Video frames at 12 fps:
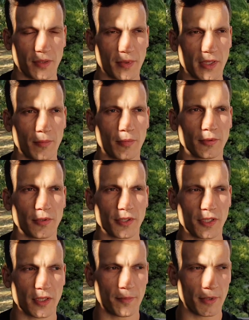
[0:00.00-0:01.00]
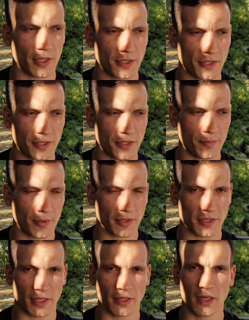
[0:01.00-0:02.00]
chyba tam było troszeczkę ponad
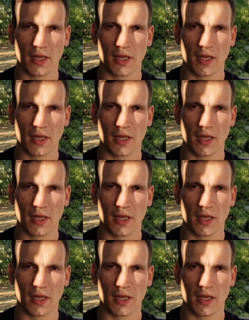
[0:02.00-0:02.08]
30%